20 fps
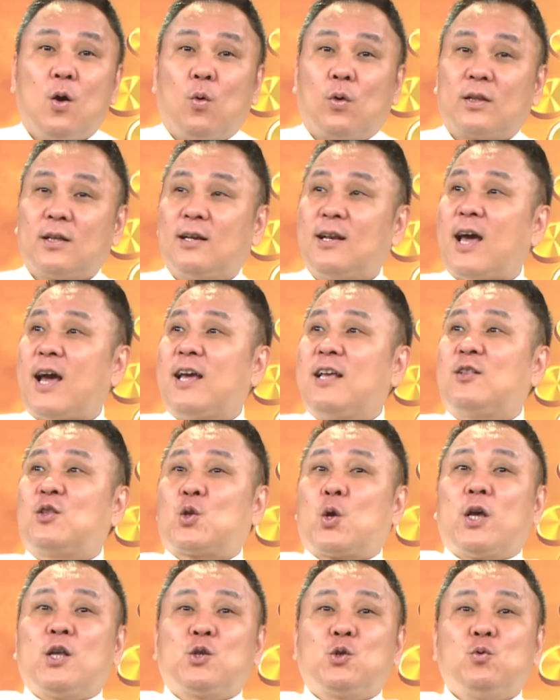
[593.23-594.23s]
我的赖一
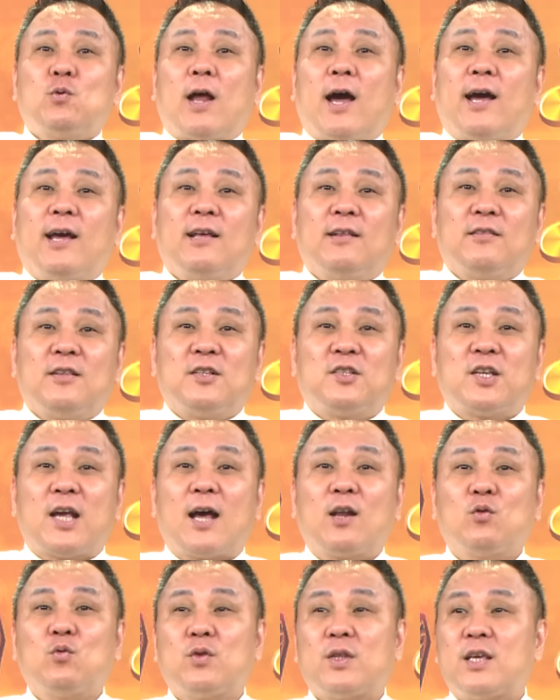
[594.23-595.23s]
推出来，你
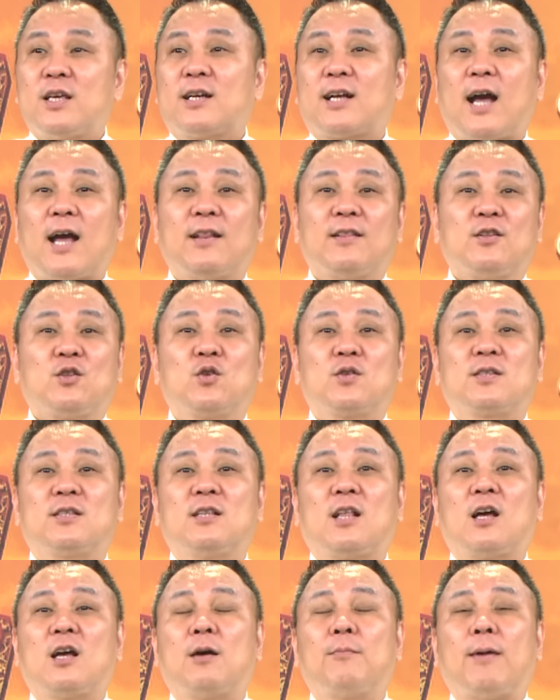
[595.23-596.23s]
加入，你一看你就
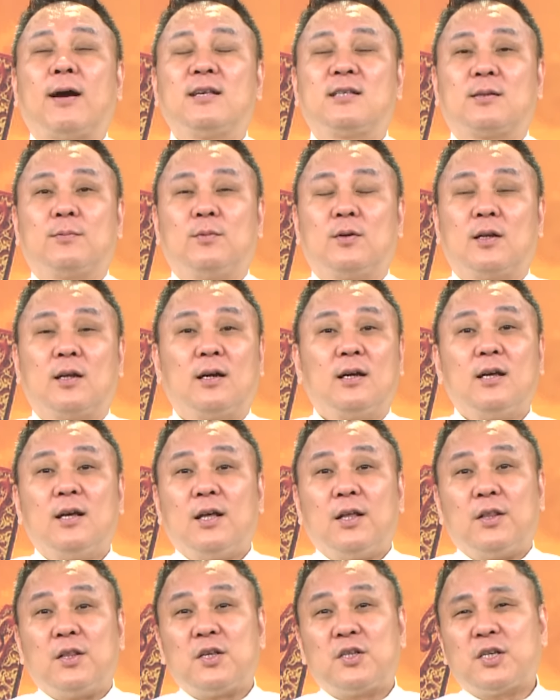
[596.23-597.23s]
知道要买什么了。
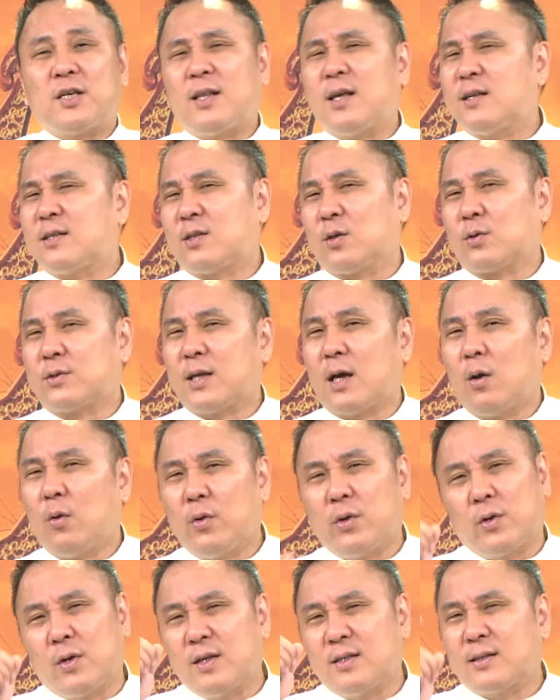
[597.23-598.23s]
你现在手上
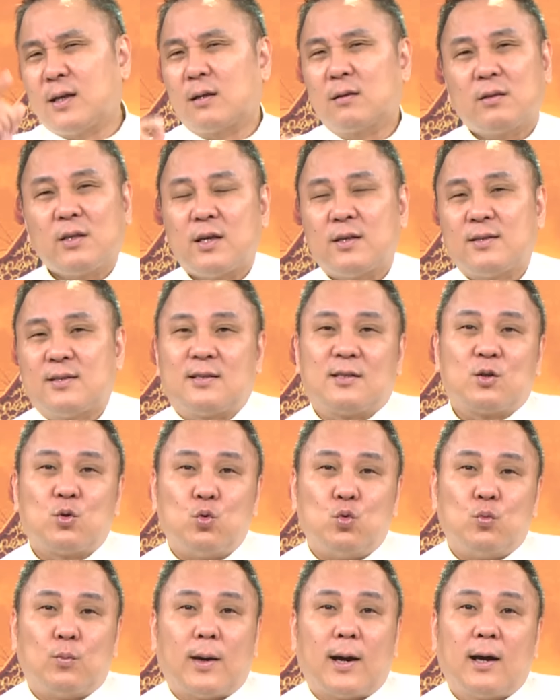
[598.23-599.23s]
会有一张电子
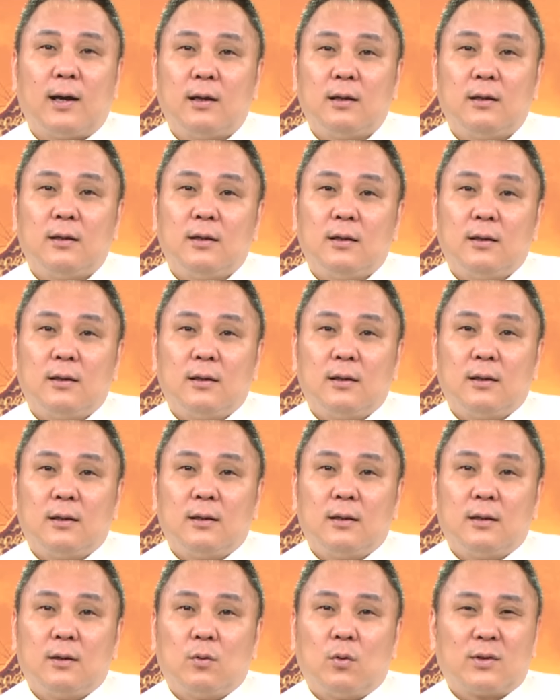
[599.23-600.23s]
股吗？
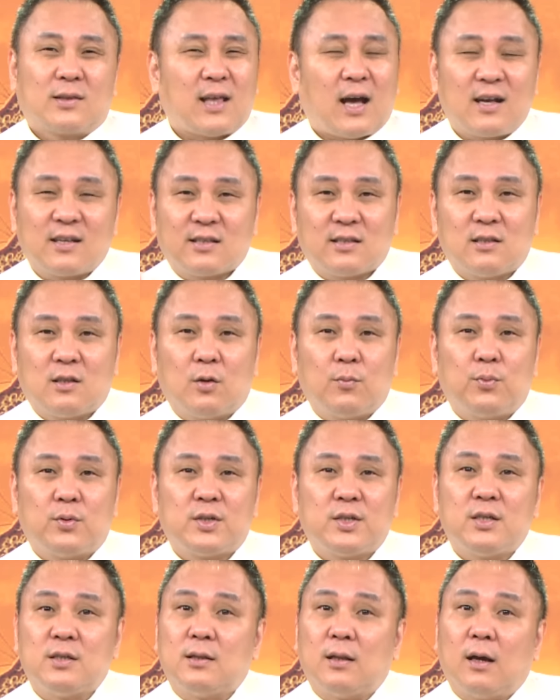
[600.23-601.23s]
我打死都不
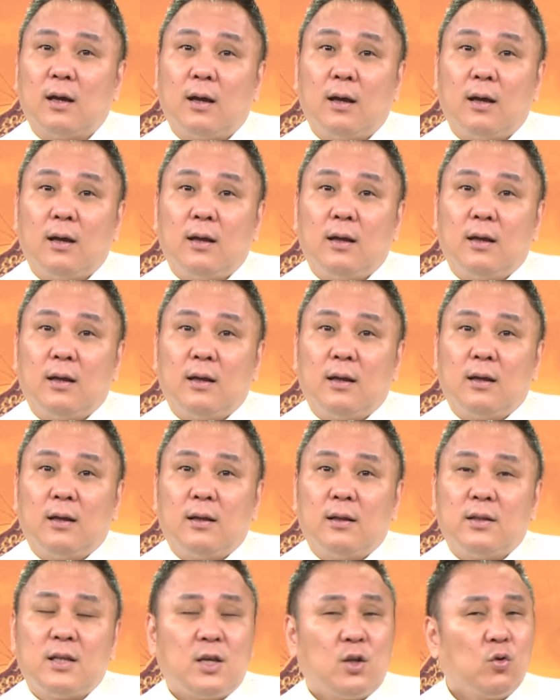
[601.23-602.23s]
信了。
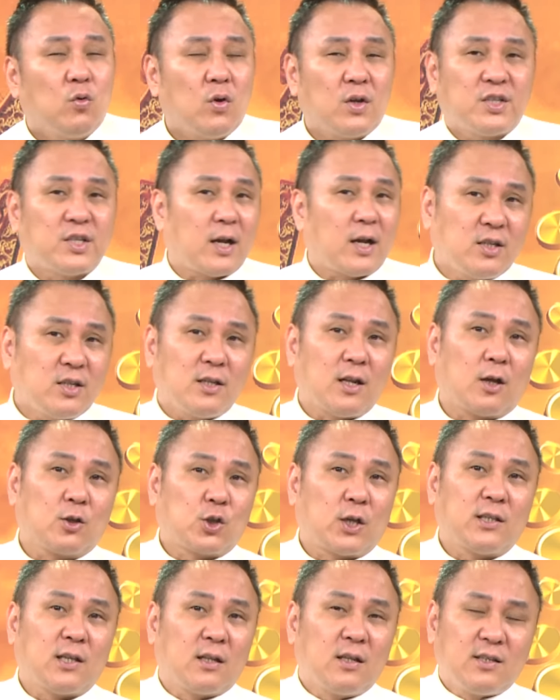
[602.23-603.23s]
你如果信老
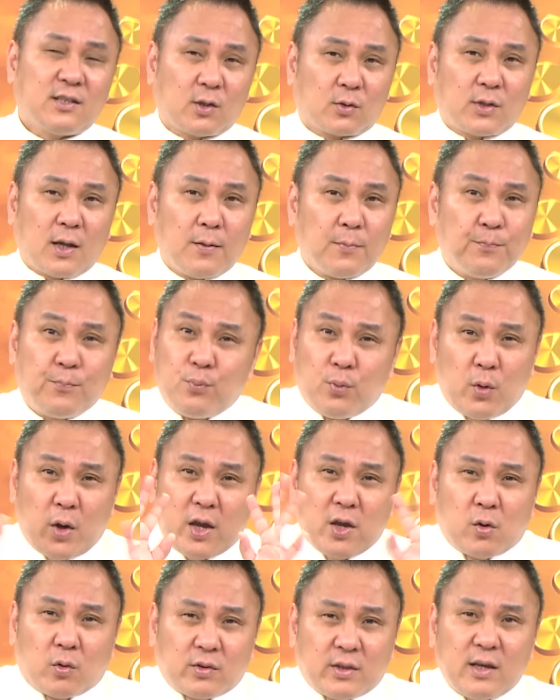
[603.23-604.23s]
船长，你手上不
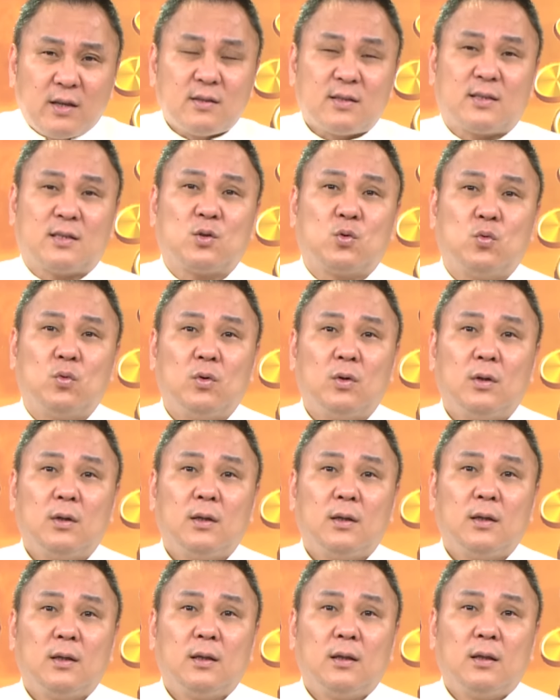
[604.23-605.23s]
会有电子股，
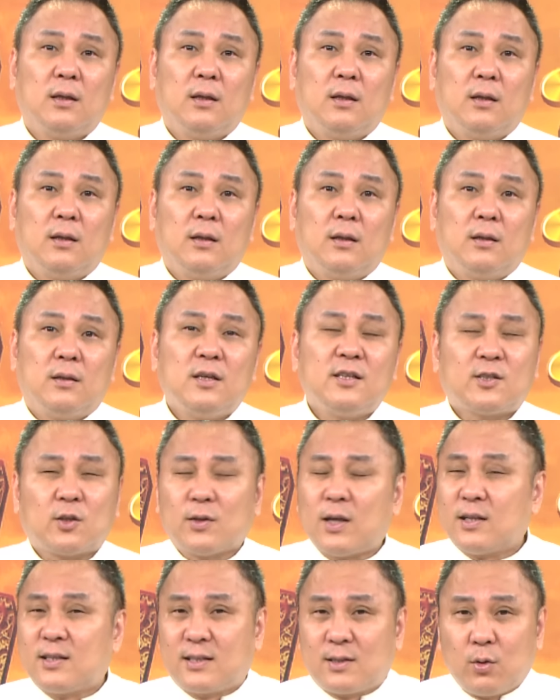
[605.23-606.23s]
你
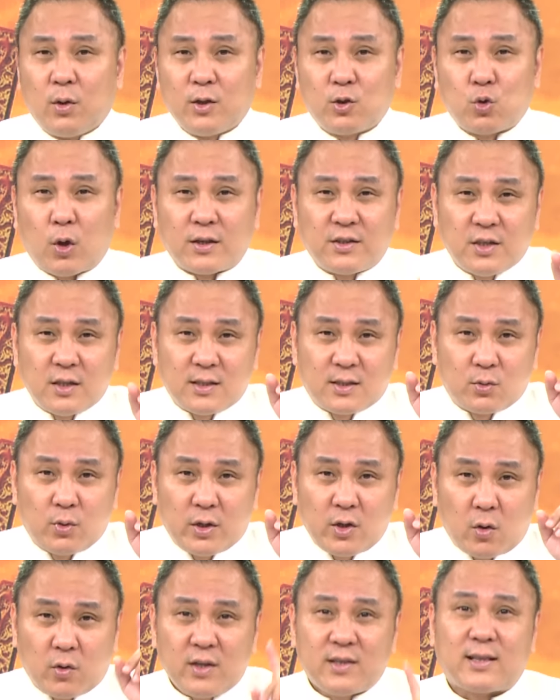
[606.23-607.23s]
手上只会短线，只
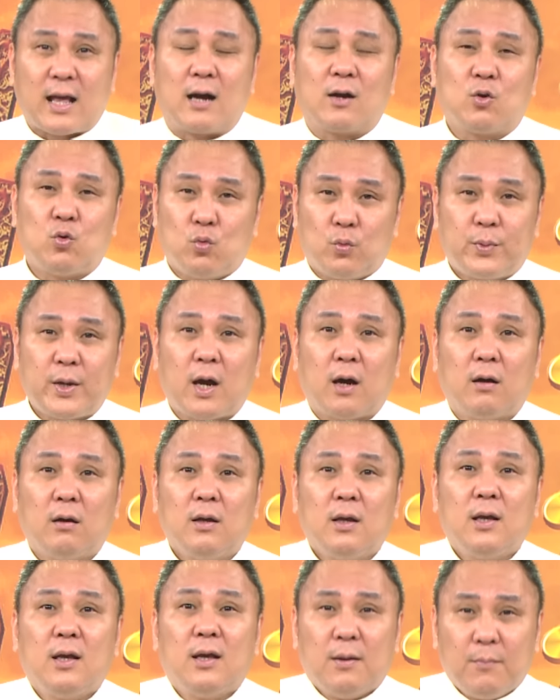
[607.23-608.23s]
会有一档股票。
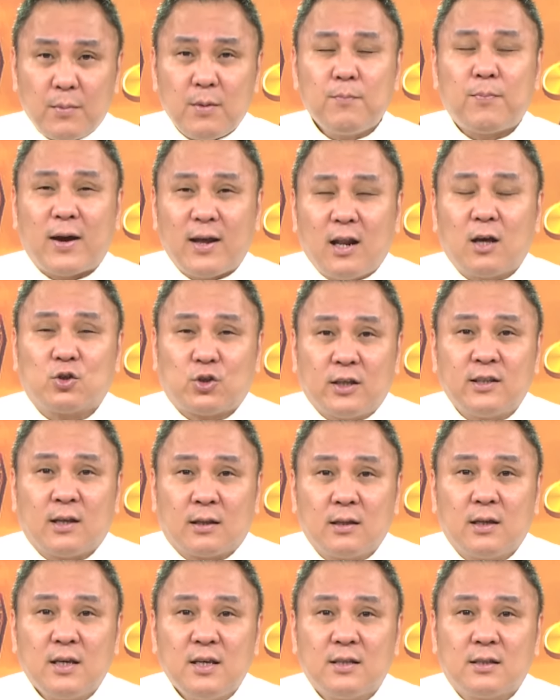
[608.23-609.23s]
明白老船
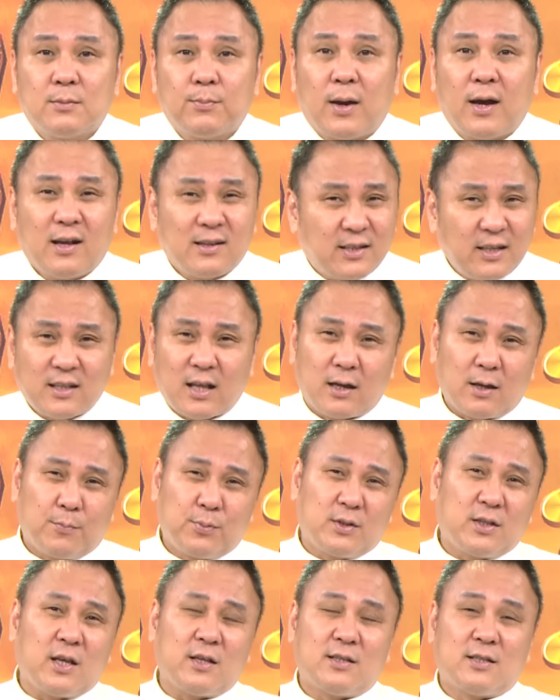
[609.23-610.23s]
长的意思吗？啊，这档也
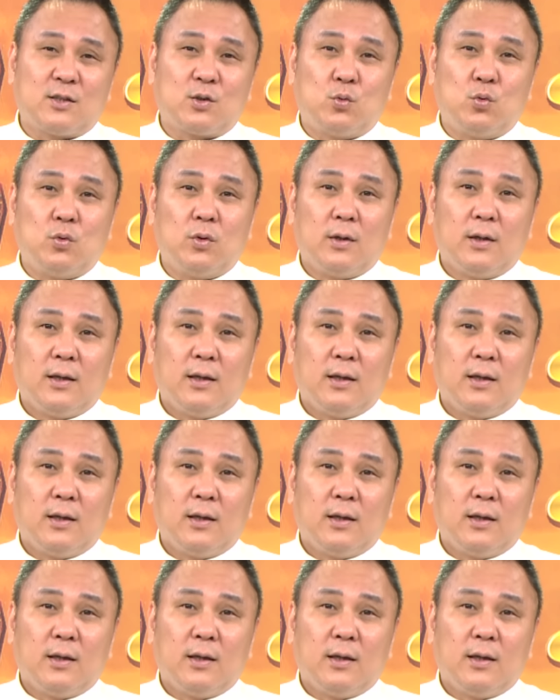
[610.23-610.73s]
不是电子股。